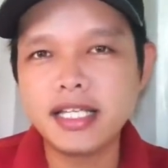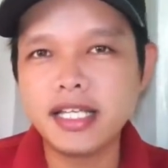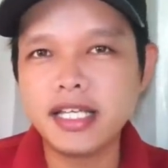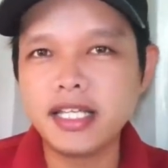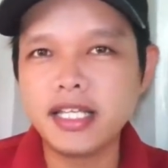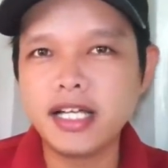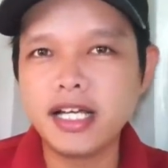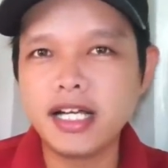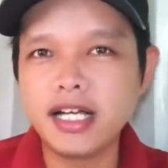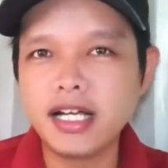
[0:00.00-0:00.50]

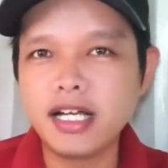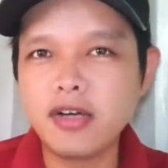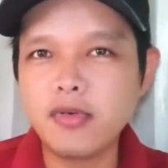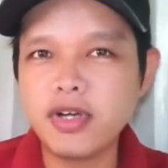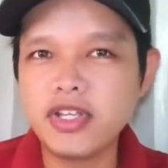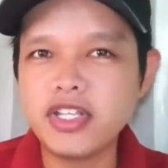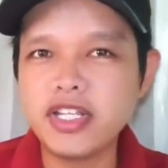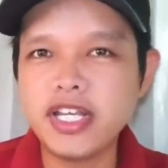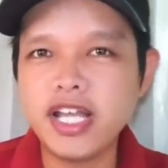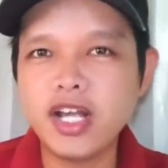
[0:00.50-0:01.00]
thì cơ
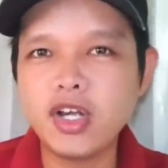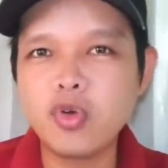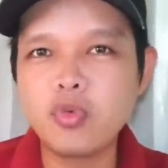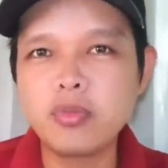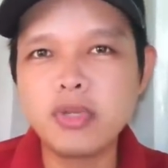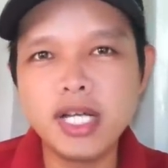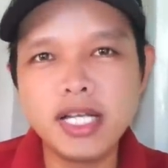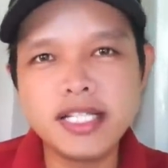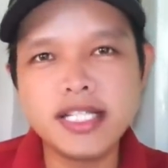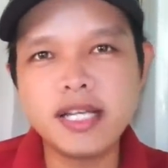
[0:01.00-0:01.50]
quan chức năng
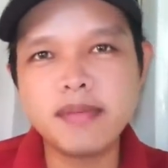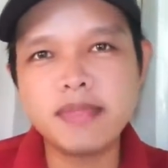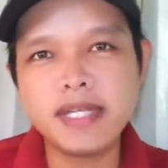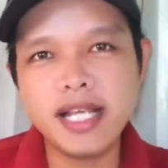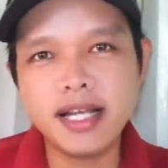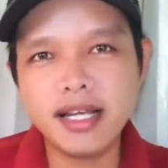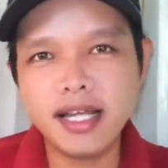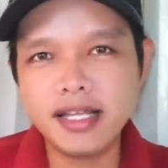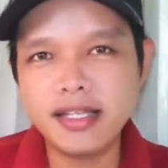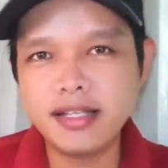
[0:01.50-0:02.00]
cũng nên xem
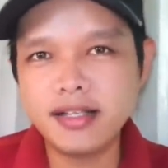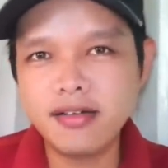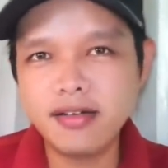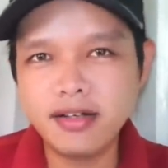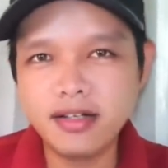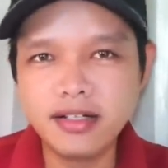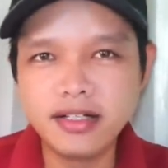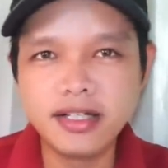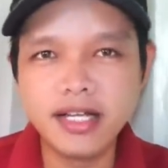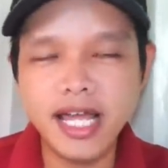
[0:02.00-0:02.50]
xét lại những
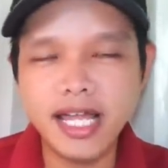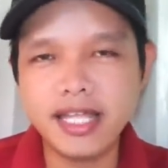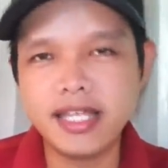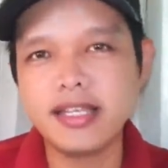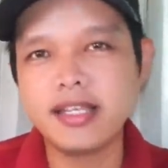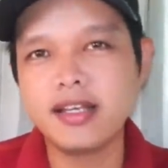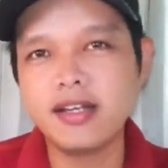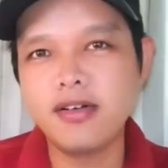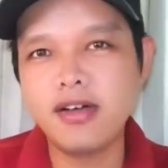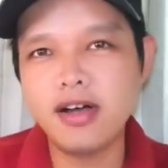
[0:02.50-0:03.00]
con người
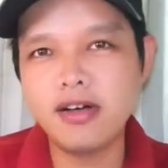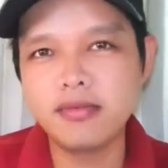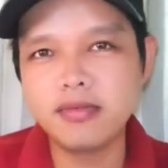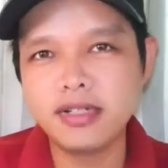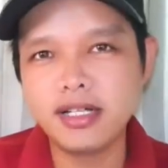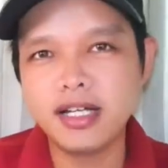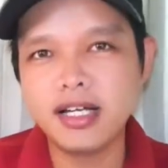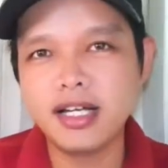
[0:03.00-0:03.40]
này, đúng không?